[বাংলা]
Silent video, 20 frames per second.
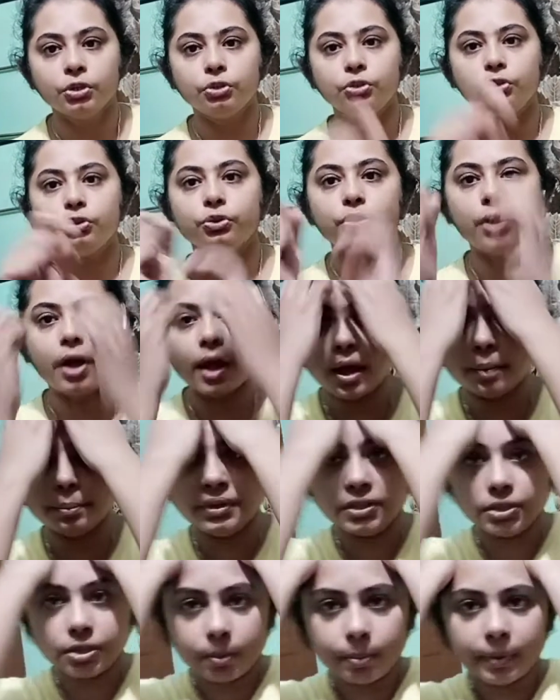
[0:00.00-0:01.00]
তো
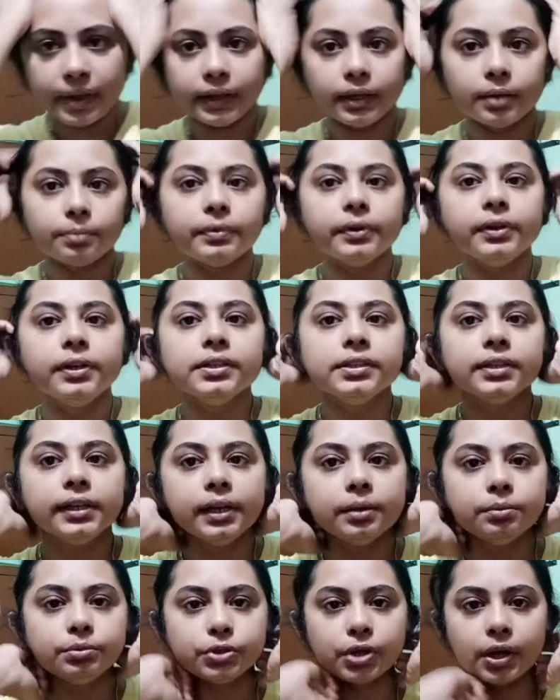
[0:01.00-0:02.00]
আমি সবাইকে
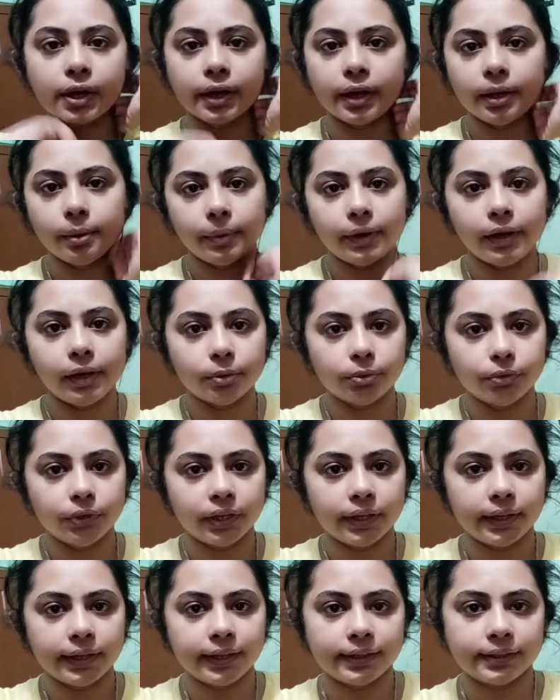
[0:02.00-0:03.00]
বলেছিলাম সকালবেলা
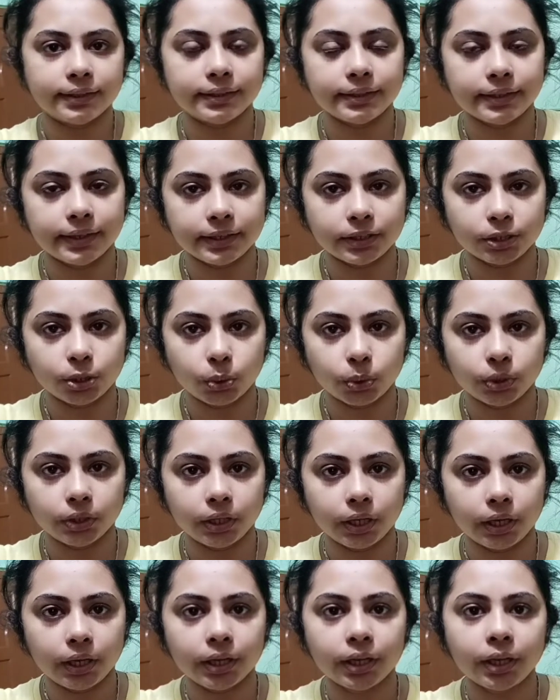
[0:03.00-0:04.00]
উঠে এক্সারসাইজ
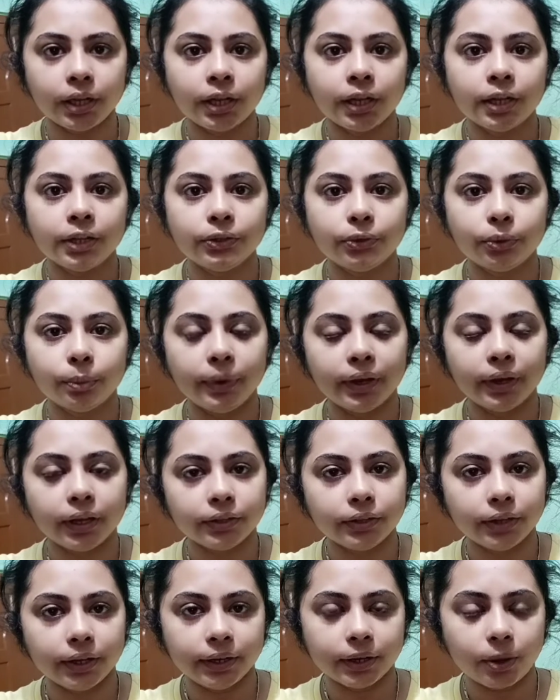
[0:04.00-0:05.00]
করতে তোমরা
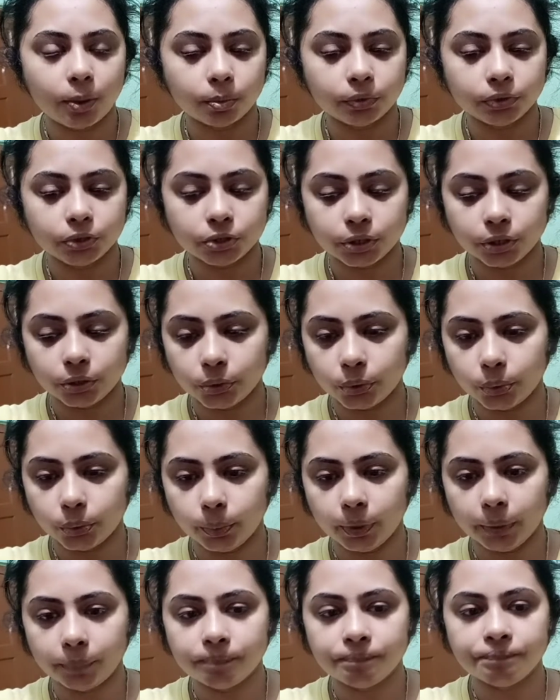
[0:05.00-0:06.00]
কিন্তু এটা অবশ্যই
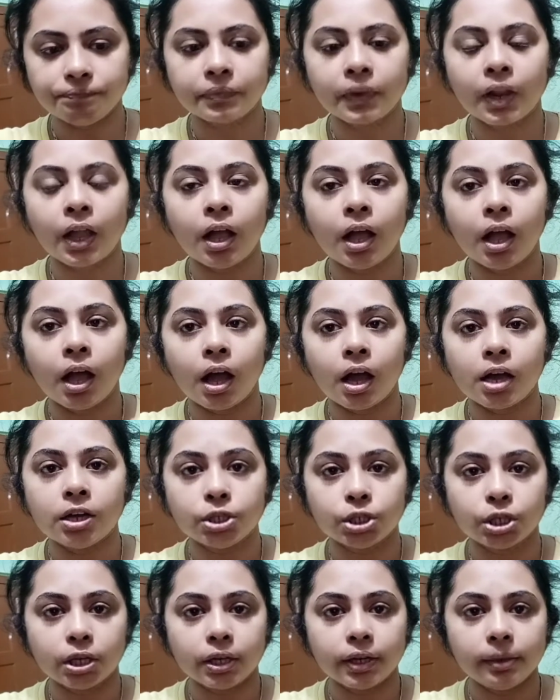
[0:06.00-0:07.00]
করবে আর
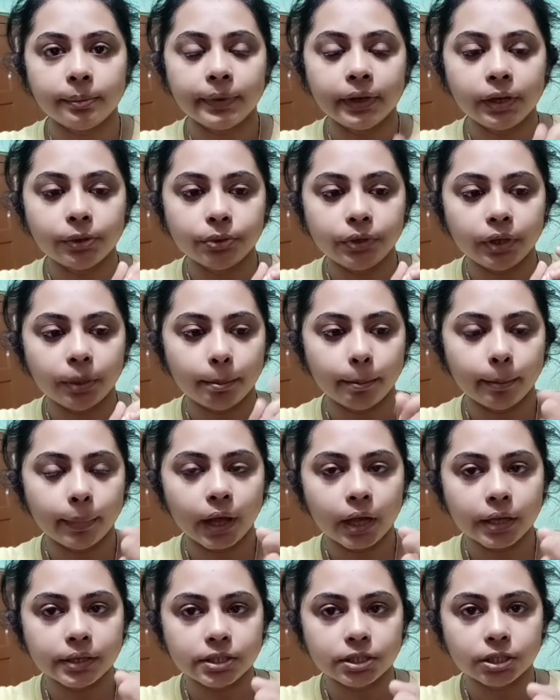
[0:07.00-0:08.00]
সকালবেলা উঠে
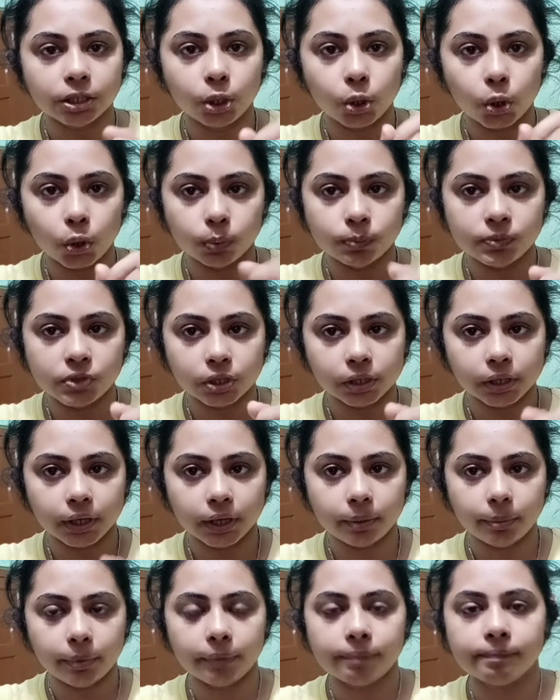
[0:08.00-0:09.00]
মাস্ট গরম জল
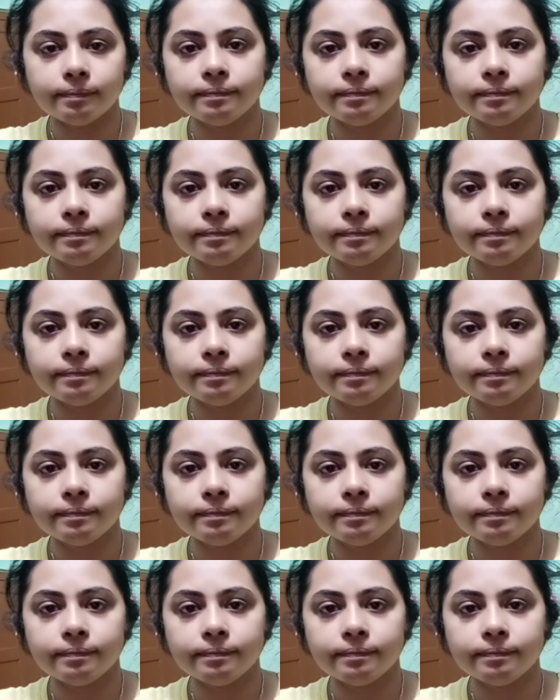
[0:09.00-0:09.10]
খাবে